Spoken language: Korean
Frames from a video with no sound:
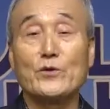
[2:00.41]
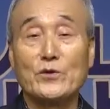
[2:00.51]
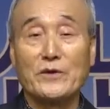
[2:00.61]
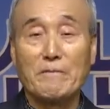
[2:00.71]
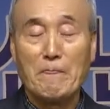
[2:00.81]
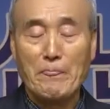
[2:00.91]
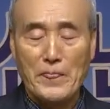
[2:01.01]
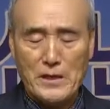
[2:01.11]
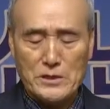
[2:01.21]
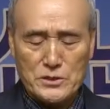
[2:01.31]
내용은
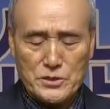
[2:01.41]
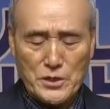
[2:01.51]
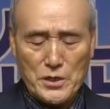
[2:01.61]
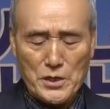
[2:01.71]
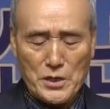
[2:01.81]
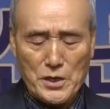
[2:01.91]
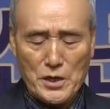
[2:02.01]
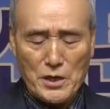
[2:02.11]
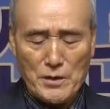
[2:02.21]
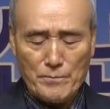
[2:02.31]

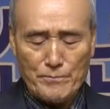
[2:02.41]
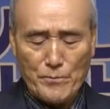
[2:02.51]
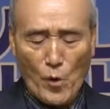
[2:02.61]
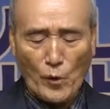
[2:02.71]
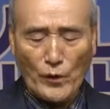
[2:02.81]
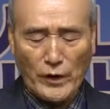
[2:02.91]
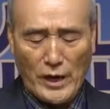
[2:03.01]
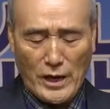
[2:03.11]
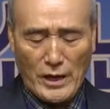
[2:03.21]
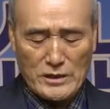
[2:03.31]
세계
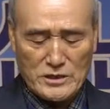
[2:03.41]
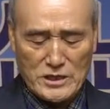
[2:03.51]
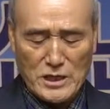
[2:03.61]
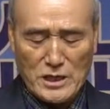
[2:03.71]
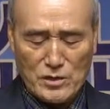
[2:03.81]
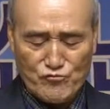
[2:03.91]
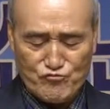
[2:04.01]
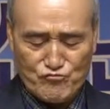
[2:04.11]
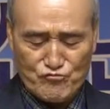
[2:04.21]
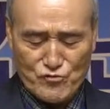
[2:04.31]
목회
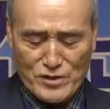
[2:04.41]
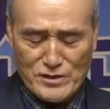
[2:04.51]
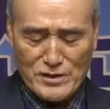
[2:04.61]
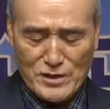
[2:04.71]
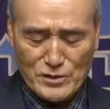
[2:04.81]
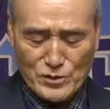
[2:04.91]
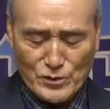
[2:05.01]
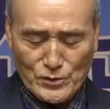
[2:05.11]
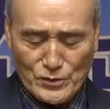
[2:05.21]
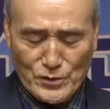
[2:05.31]
자후원
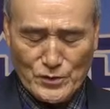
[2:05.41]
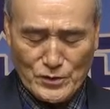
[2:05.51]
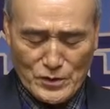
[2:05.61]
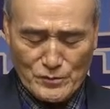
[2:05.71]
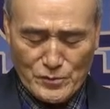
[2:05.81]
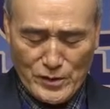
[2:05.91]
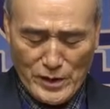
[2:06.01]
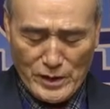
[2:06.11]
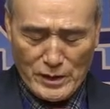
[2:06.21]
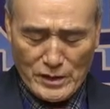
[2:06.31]

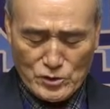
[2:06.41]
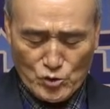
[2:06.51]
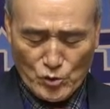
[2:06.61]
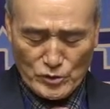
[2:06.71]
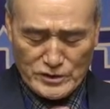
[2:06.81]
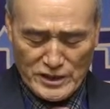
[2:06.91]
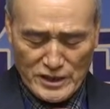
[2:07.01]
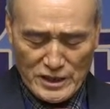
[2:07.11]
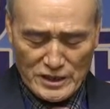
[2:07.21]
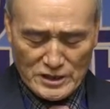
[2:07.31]
선교협의회
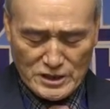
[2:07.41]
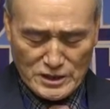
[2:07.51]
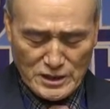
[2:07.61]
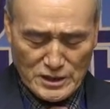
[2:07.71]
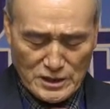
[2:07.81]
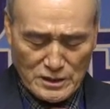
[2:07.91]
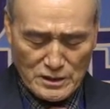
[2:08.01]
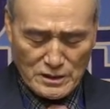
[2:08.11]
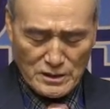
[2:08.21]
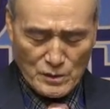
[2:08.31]
총재
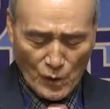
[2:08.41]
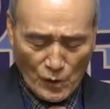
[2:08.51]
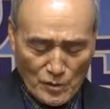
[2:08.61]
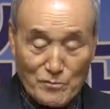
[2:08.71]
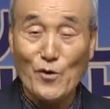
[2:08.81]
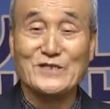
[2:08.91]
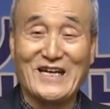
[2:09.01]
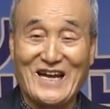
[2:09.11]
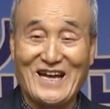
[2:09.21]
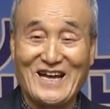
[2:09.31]
신현옥
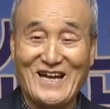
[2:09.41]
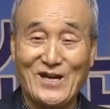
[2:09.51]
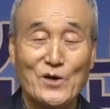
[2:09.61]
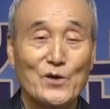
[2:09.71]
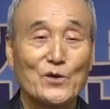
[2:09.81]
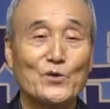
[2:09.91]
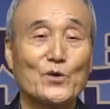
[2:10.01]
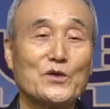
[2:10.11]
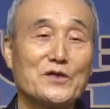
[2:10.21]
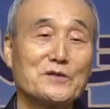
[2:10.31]
목사.
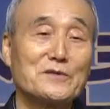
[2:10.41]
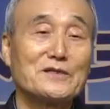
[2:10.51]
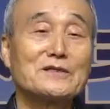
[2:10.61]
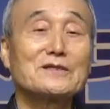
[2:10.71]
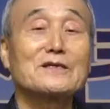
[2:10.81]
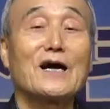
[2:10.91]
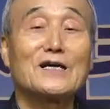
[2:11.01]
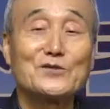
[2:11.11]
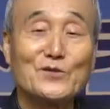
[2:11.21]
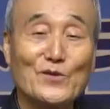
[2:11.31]
요 이름을
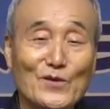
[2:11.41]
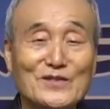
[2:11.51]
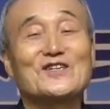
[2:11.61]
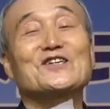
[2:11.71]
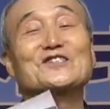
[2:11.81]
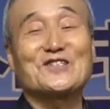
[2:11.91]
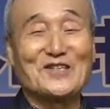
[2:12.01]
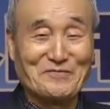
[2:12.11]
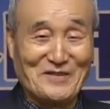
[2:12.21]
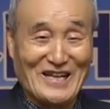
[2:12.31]
넣어가지고 글을
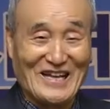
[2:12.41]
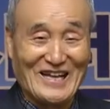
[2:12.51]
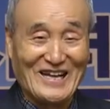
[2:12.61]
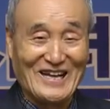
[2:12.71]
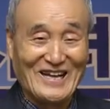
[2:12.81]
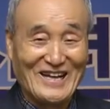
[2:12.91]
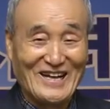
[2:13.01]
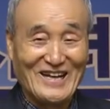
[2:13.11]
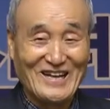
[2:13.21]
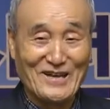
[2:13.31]
쓴 겁니다.
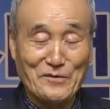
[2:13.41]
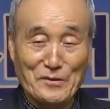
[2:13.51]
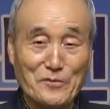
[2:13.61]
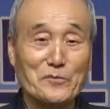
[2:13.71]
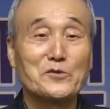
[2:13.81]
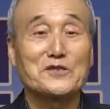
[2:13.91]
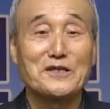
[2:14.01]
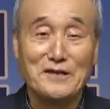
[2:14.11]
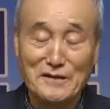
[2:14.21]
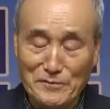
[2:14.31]
예, 뭐 한번
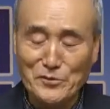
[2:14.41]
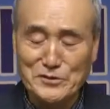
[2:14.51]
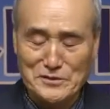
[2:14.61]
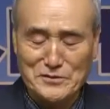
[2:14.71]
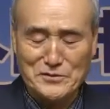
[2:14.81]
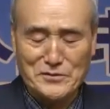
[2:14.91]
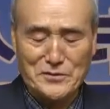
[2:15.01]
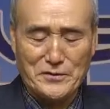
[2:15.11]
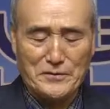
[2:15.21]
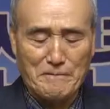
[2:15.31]
보시는, 보실 수
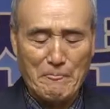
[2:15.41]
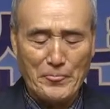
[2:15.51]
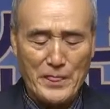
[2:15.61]
있을 거예요.